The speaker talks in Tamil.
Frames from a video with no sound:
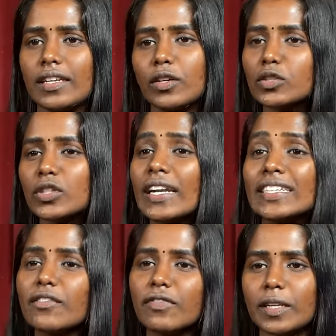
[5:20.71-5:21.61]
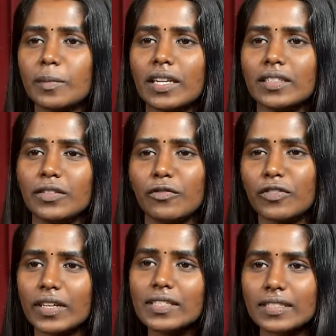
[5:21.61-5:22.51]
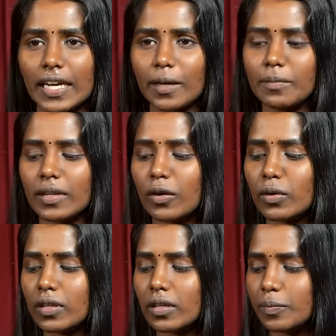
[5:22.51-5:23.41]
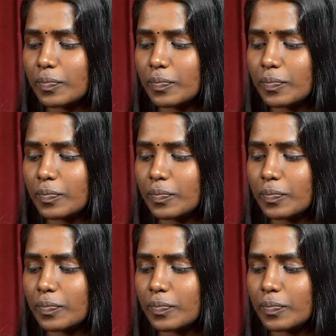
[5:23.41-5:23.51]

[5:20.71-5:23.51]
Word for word: எனக்கு கொஞ்சம் அன்கம்ஃபர்டபுளாக இருந்து ஃபர்ஸ்ட் டைம் நான் ஒரு